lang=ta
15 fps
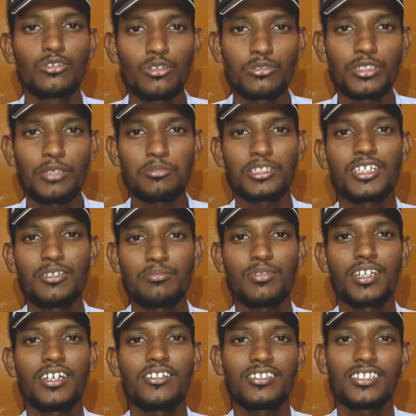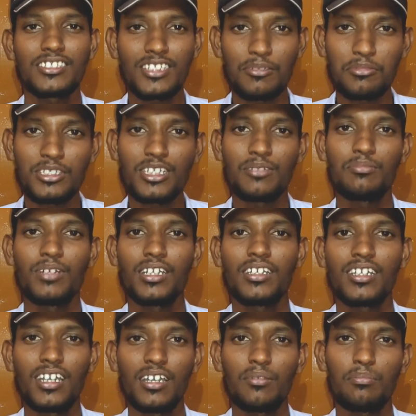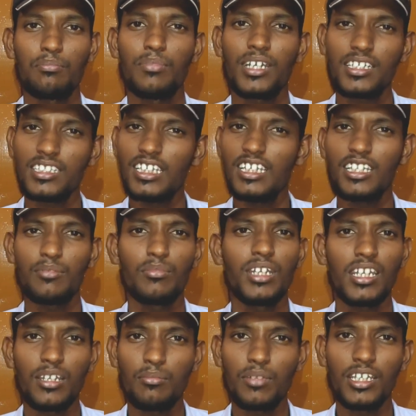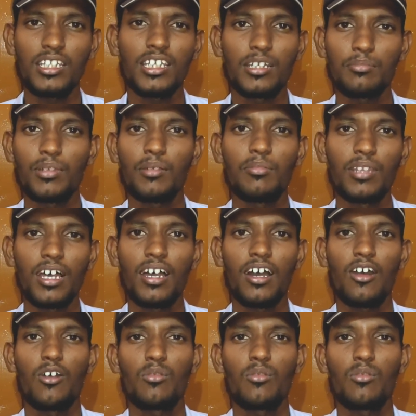ஸோ சப்ஸ்கிரைப் பண்ணாதவங்க சப்ஸ்கிரைப் பண்ணுங்கள் பக்கத்துலேயே நான் அண்ணன் மணியாக இருப்பாப்பில்